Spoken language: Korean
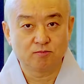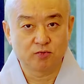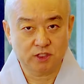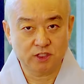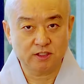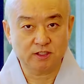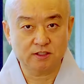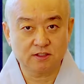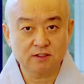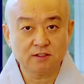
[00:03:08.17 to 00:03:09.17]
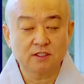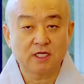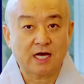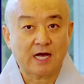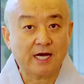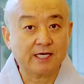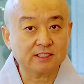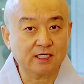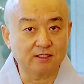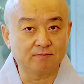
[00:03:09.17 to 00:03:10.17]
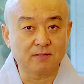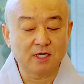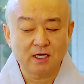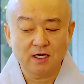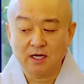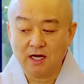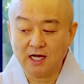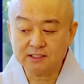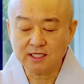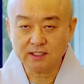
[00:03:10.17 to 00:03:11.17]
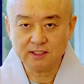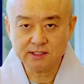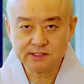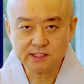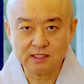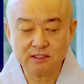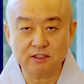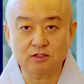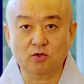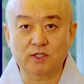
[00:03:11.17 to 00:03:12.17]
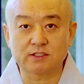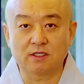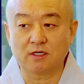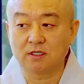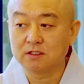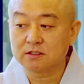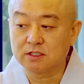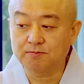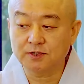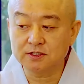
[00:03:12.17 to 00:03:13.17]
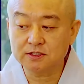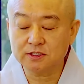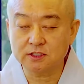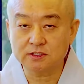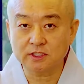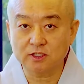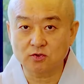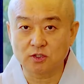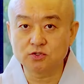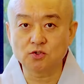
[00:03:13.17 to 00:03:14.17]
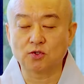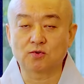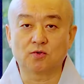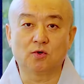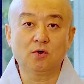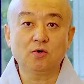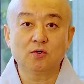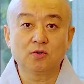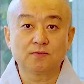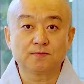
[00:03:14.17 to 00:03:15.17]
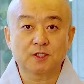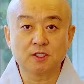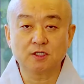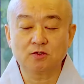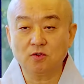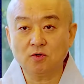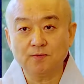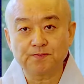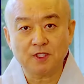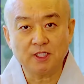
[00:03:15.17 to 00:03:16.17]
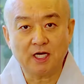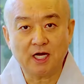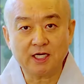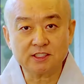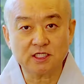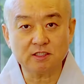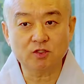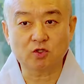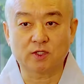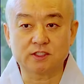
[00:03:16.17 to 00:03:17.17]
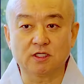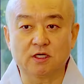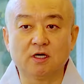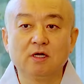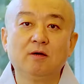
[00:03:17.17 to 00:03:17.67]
부처님께서는 알아차림, 항상 이 삿띠를 통해서 깊은 선정에도 들 수도 있고, 그리고 이 알아차림을 통해서